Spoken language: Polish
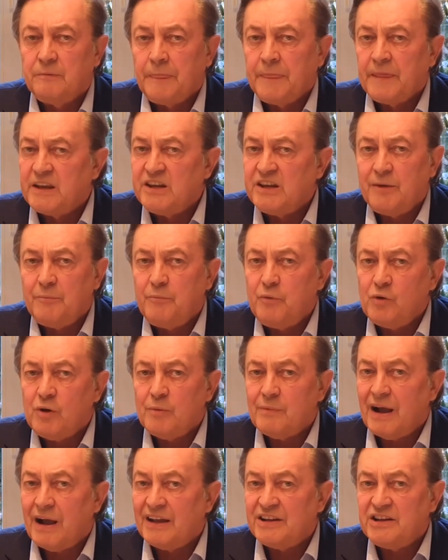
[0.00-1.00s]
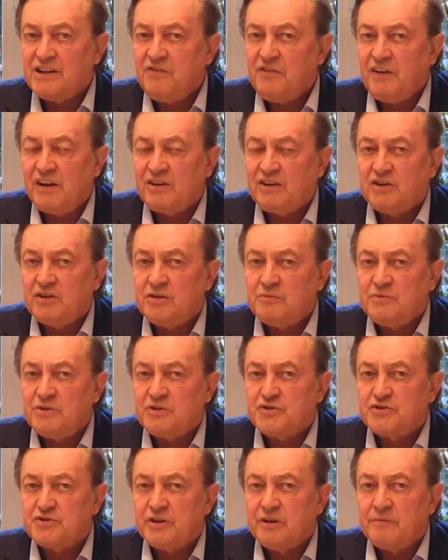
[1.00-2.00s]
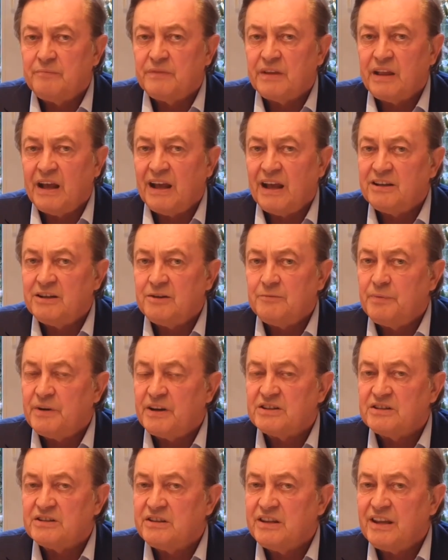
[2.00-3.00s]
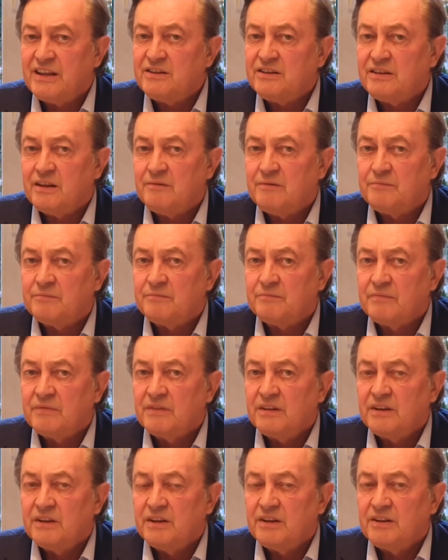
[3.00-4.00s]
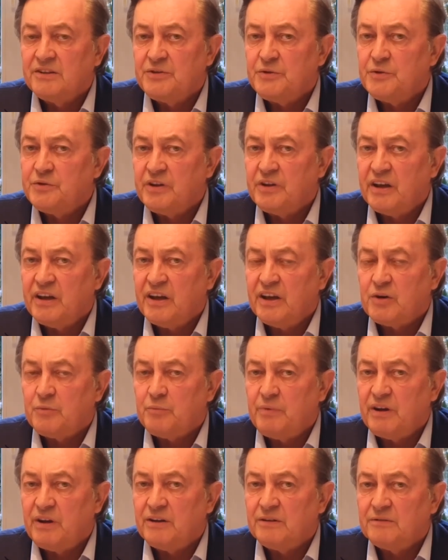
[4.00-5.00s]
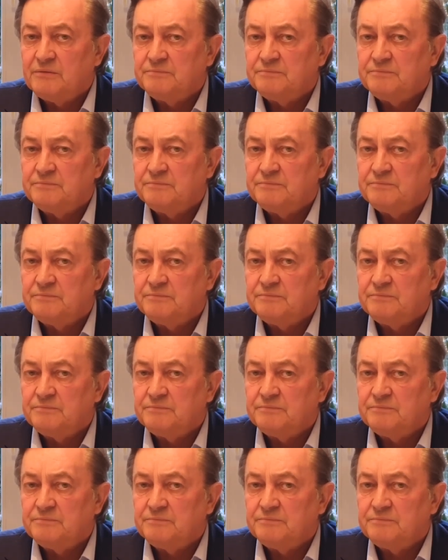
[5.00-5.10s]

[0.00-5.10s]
Nie byłem ani wielkim mistrzem, ani prezydentem drugiej RP.